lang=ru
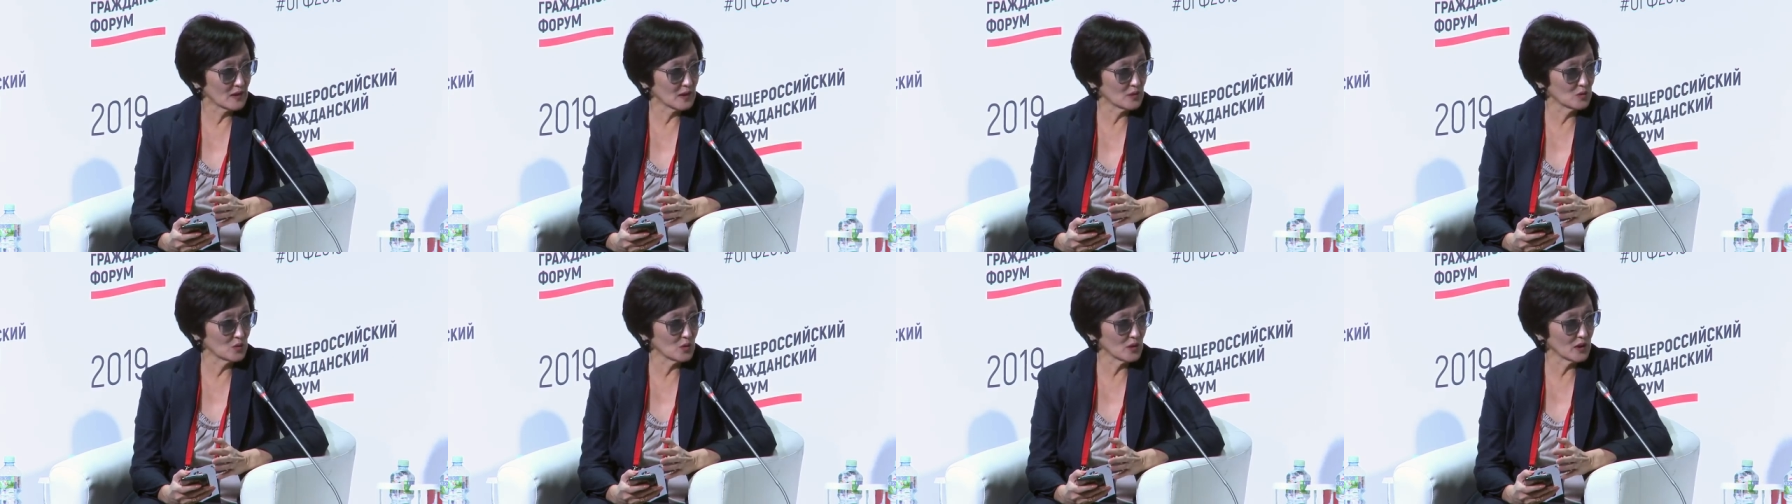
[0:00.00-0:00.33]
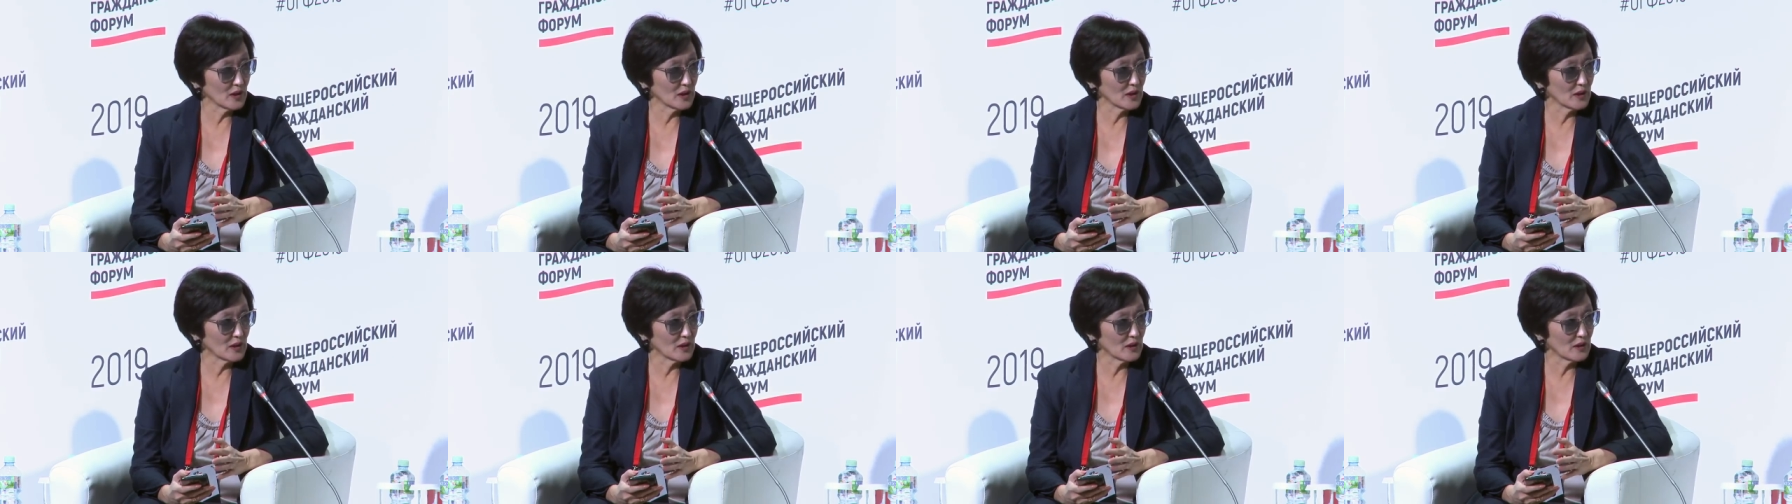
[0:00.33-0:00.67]

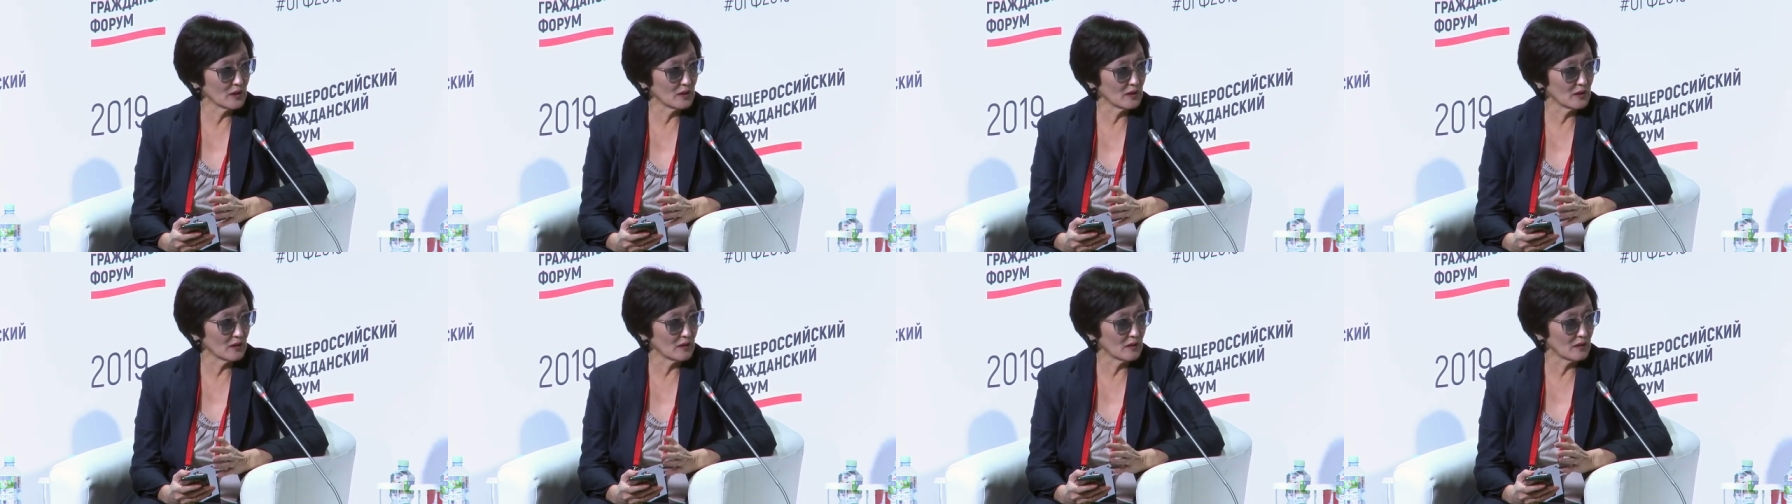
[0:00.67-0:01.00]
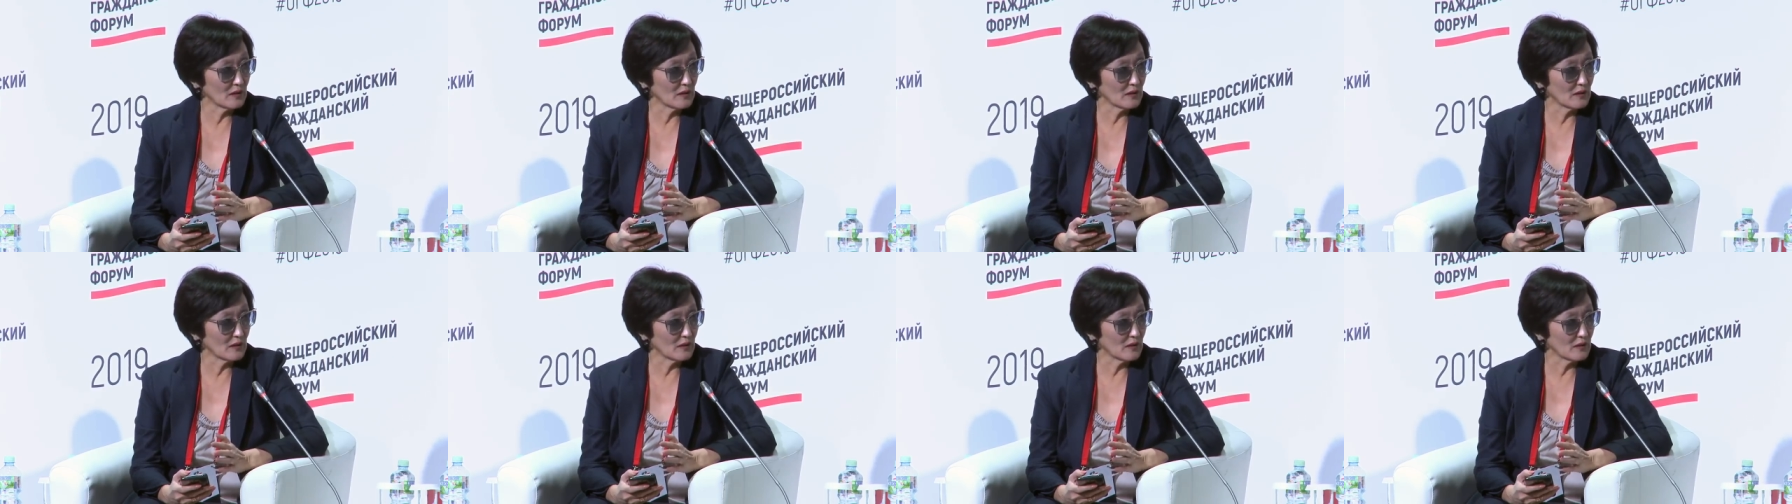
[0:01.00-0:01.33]
которые
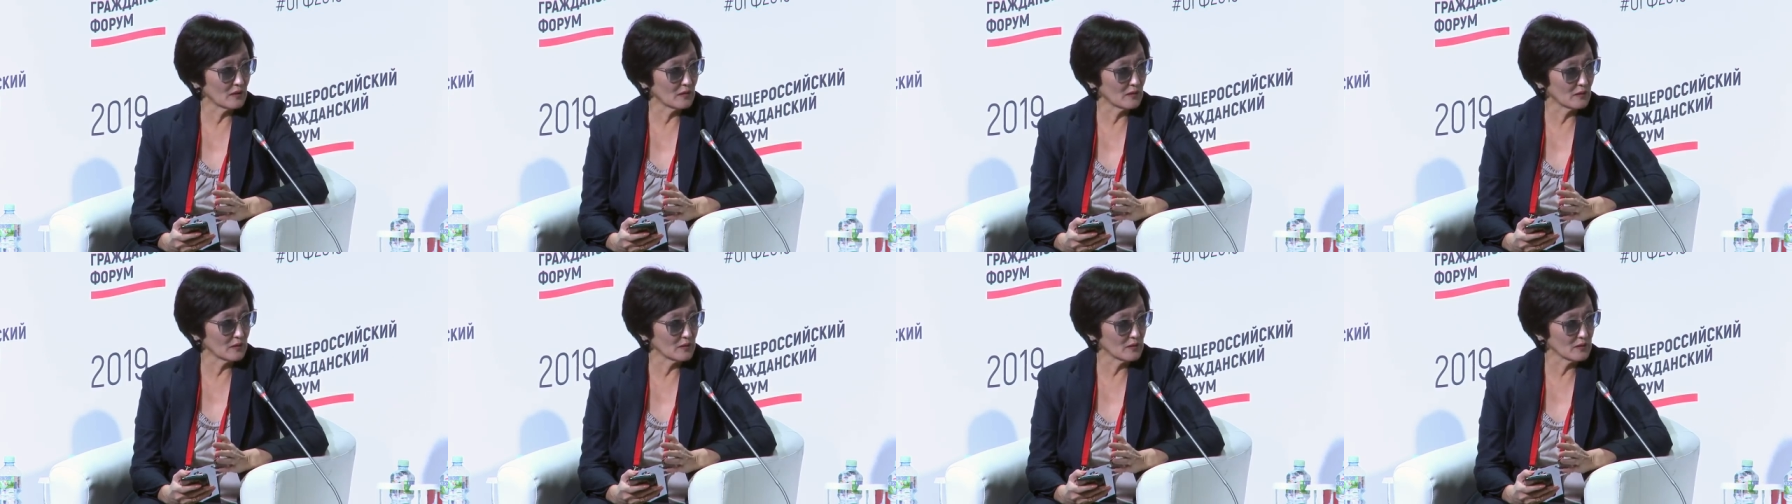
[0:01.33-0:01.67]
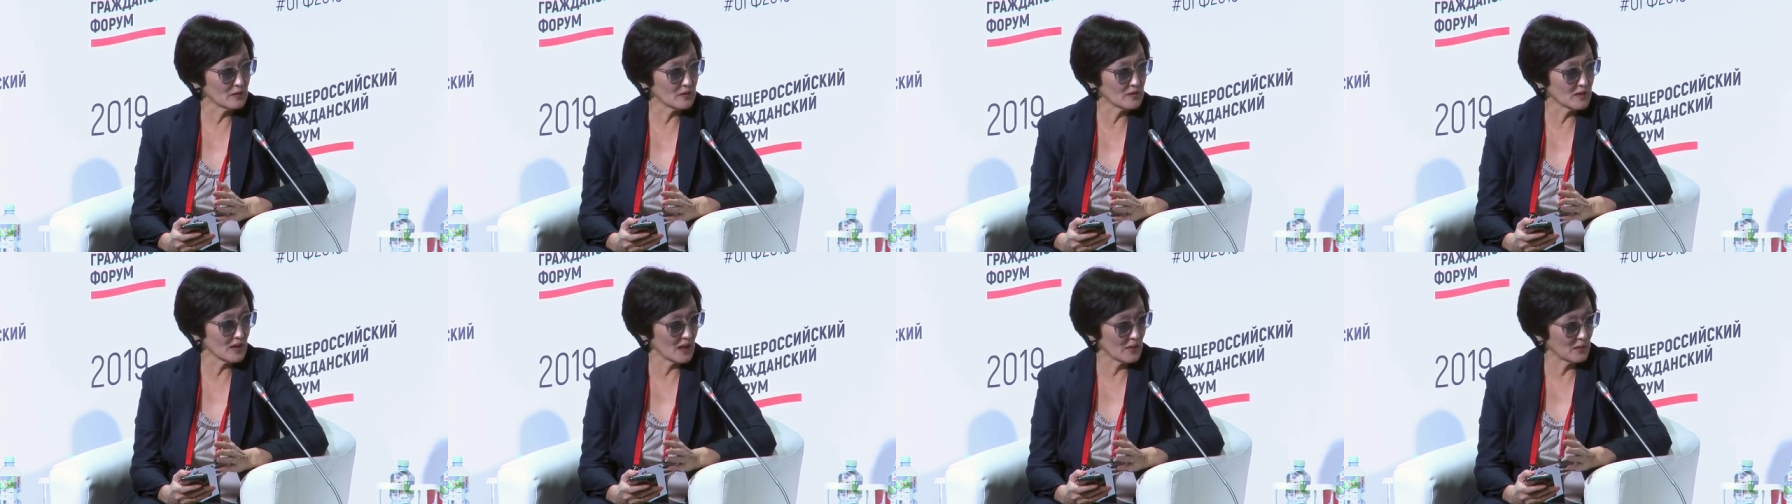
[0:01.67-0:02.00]
э,
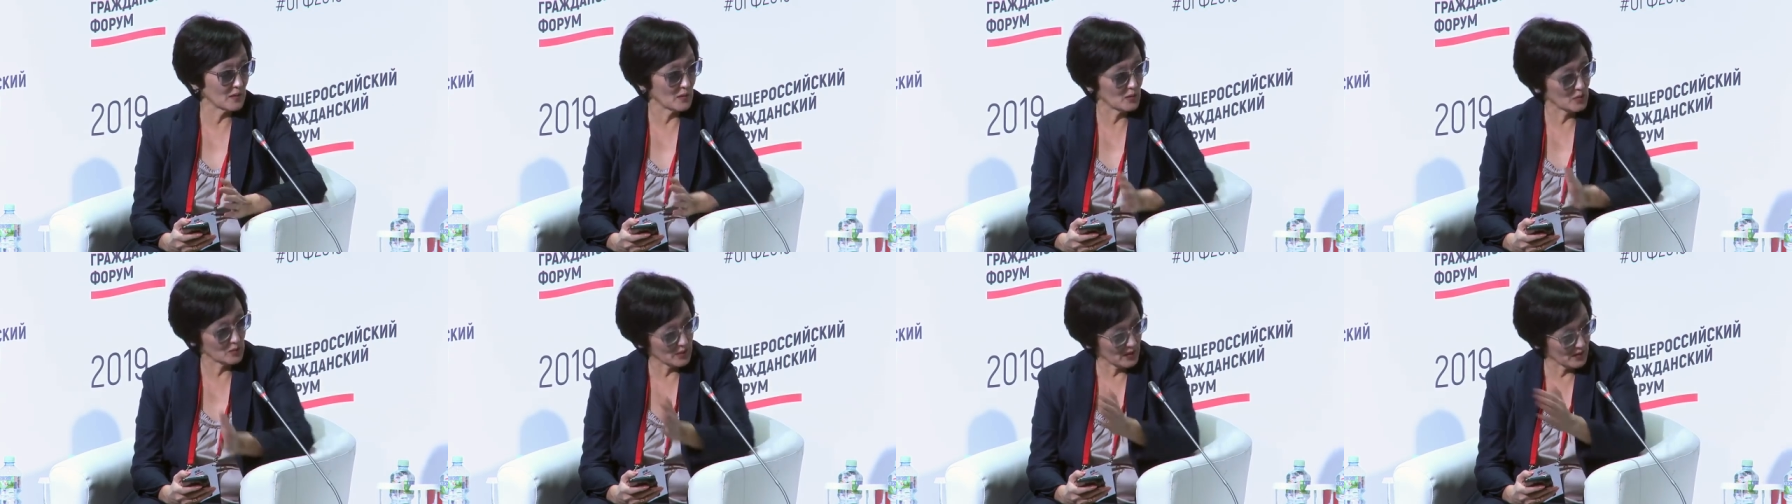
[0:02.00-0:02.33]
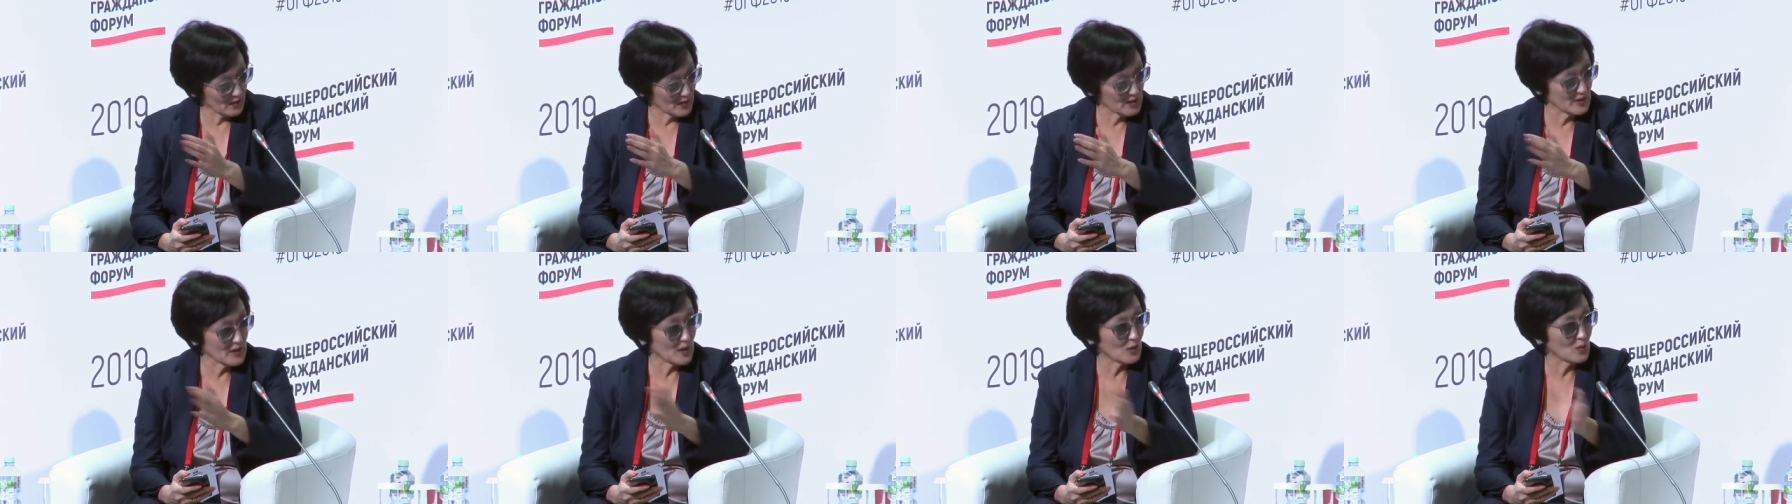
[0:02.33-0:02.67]
сами, вот
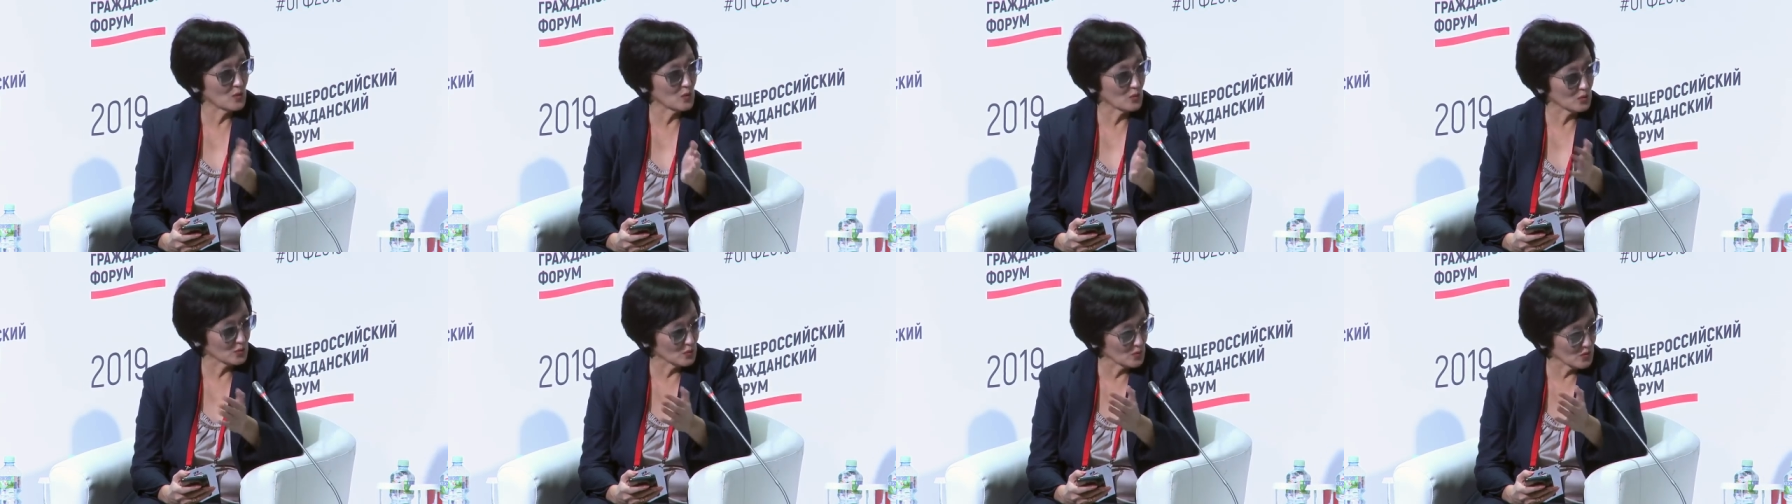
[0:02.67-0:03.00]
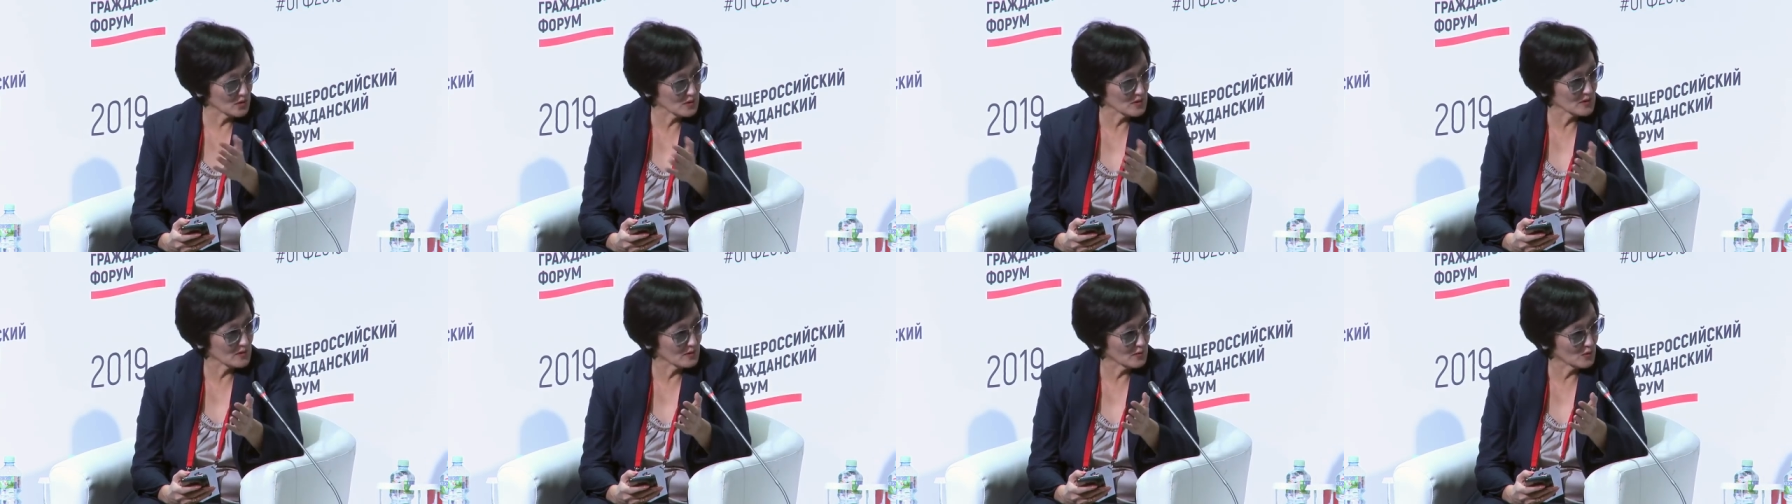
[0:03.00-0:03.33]
проведя
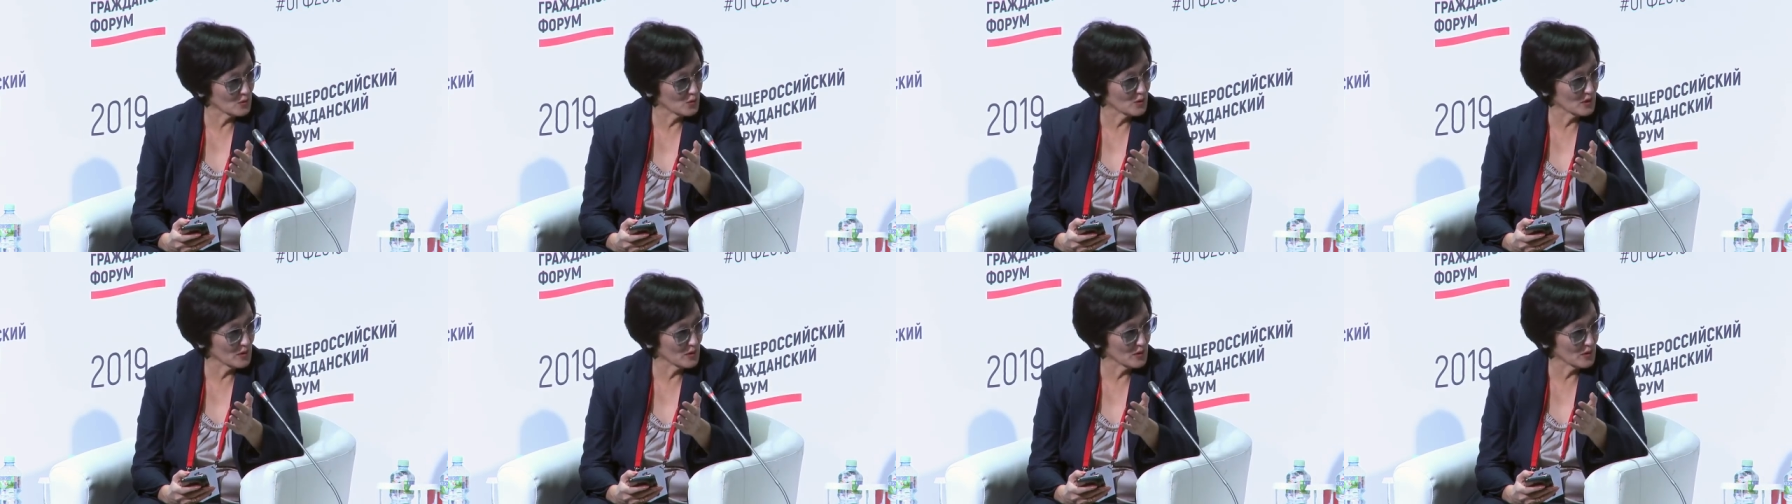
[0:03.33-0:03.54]
конкурс,